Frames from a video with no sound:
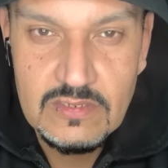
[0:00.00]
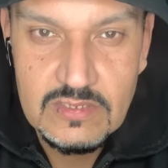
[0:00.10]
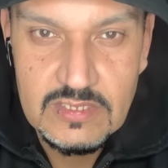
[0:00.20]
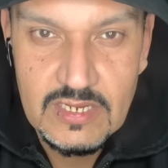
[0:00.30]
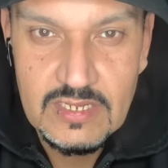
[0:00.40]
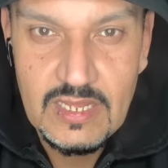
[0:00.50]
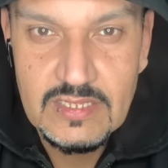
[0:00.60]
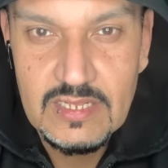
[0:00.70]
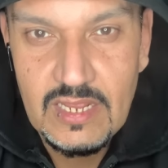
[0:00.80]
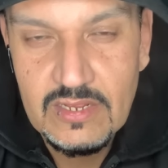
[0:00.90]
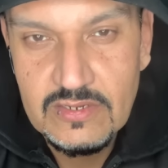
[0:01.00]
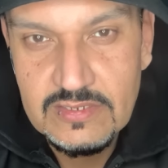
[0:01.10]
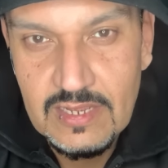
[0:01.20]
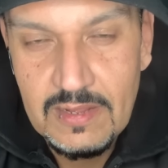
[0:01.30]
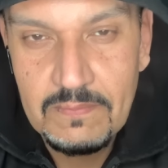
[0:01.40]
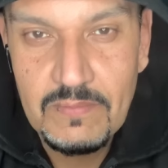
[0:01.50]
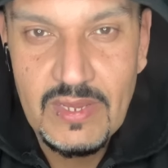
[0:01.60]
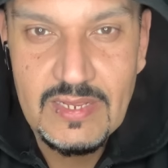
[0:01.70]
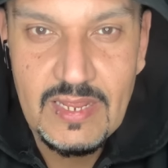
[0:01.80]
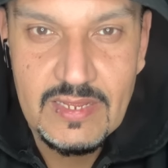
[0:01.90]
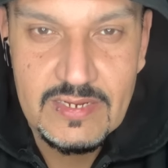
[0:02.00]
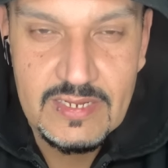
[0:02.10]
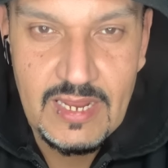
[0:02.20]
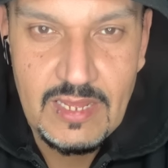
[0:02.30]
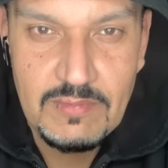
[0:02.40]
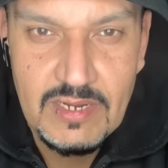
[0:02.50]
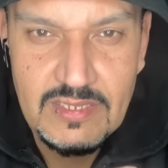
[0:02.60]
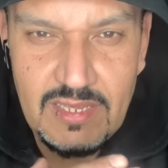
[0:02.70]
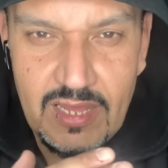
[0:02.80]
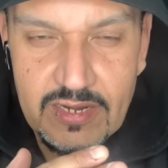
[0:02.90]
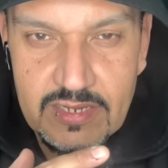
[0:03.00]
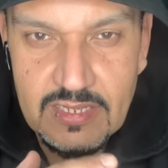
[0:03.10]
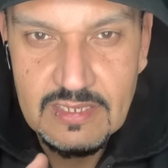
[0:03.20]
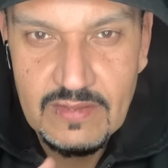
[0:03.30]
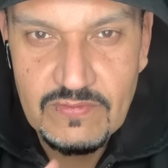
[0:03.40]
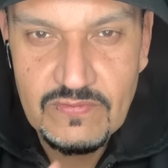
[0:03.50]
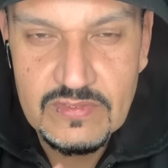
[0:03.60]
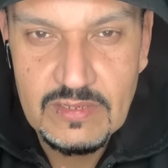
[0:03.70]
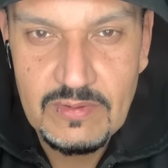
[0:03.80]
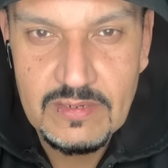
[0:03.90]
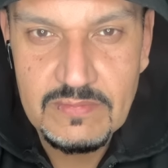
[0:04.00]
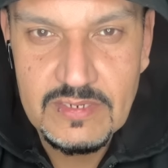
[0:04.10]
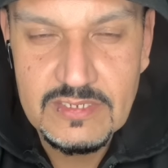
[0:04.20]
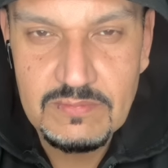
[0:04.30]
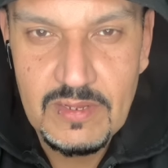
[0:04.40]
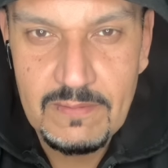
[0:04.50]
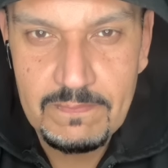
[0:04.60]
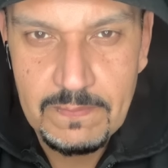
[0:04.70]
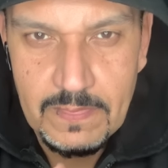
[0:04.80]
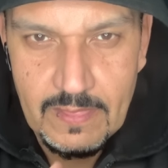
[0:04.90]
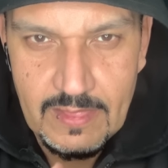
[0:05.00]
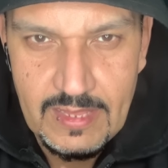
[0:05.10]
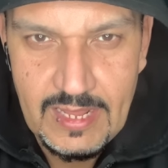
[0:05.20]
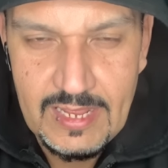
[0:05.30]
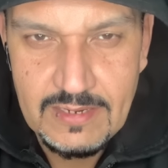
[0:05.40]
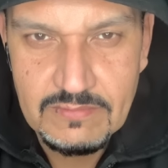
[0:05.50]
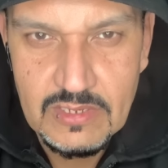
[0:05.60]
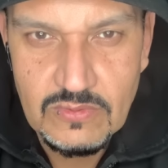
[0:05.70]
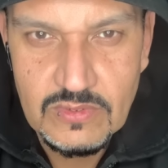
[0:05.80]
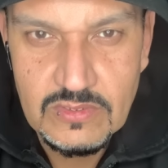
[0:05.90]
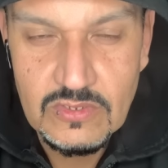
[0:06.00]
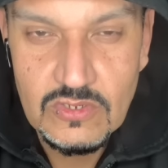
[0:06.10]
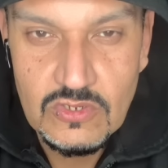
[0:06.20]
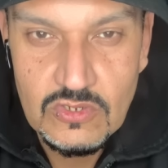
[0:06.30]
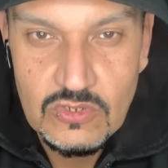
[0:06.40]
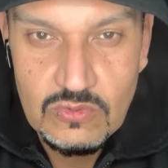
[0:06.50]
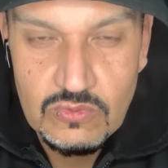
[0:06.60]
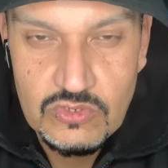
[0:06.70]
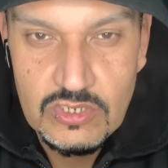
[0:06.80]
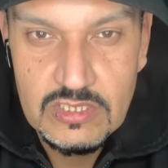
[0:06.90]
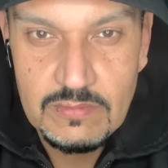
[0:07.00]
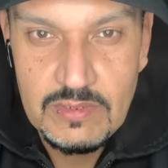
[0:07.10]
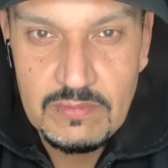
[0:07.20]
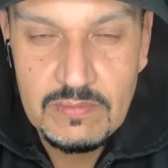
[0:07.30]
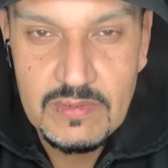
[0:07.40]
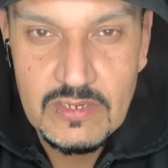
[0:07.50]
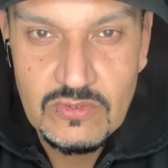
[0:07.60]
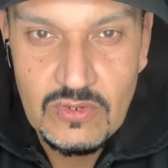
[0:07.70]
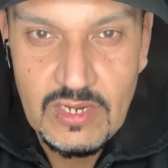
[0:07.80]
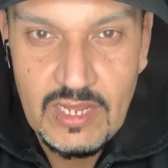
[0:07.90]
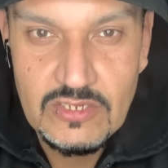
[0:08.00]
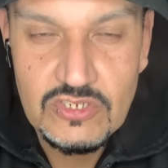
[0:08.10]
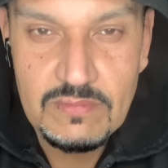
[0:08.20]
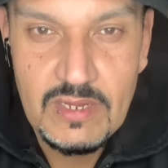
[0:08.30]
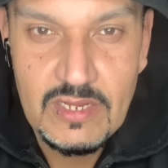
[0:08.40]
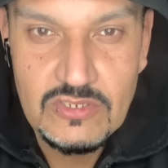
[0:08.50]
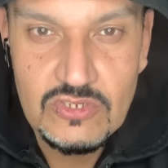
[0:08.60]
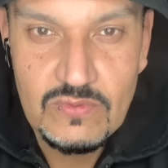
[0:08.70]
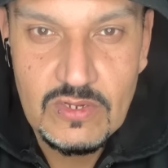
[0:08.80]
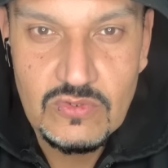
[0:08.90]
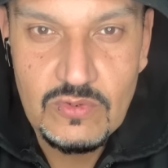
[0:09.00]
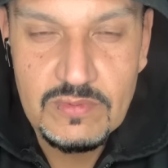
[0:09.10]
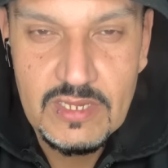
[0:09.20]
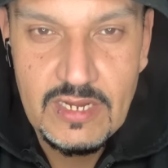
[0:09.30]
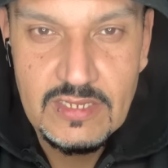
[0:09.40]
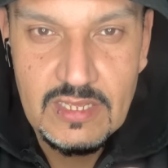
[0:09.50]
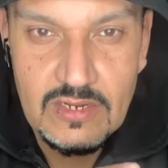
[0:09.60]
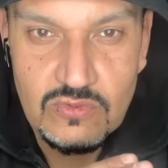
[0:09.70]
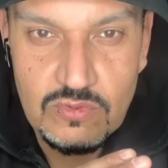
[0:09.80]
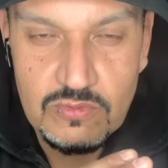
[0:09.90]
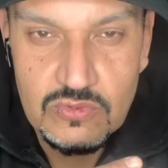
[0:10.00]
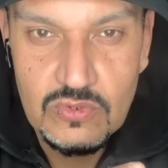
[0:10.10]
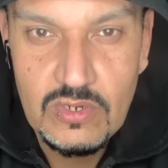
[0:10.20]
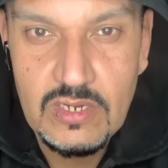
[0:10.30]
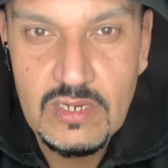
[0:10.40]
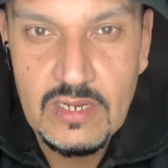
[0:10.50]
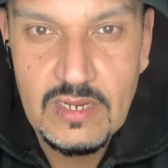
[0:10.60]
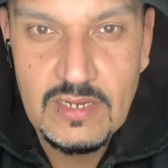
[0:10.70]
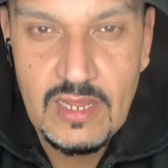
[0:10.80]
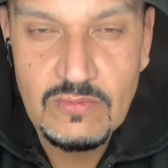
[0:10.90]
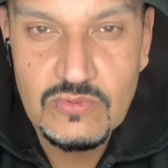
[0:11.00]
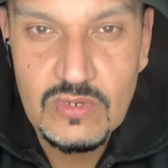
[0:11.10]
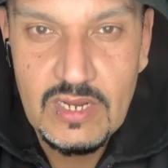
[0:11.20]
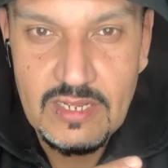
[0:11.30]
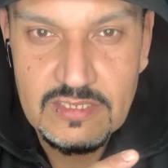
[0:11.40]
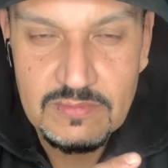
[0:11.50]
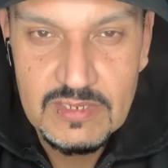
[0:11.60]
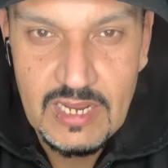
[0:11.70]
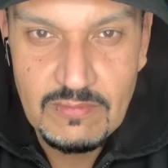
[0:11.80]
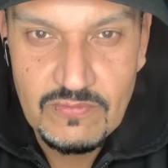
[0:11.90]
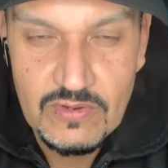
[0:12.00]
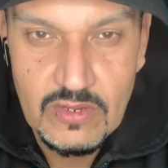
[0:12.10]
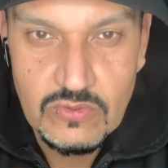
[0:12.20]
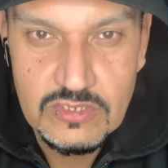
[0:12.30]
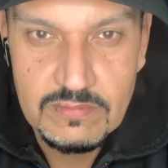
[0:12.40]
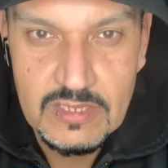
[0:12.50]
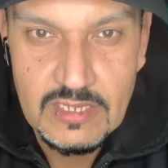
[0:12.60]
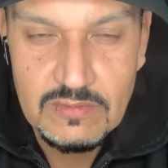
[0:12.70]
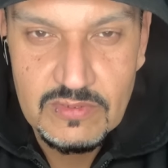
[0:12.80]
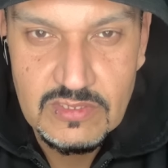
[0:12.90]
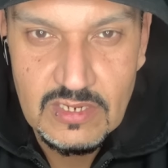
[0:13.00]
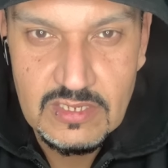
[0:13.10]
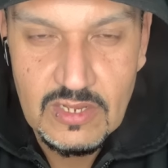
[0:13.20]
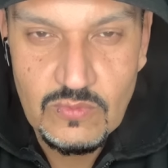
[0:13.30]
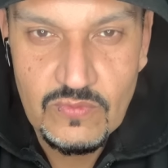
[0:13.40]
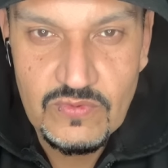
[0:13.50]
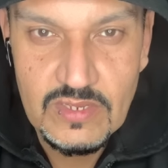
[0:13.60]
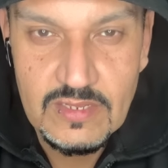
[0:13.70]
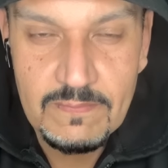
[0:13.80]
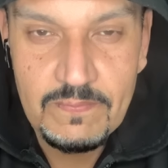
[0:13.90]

ترجع تلاقي راسها مايلة رجلها مايلة دي حركات خفيفة طبعا بالنسبة للعالم دوت وشيء طبيعي بما ان دونا عايشه مع انجل وحدهم كانت على طول بتروح لها وبتقول لها انت بتلعبي في العروسه بتاعتي بطلي تخوفيني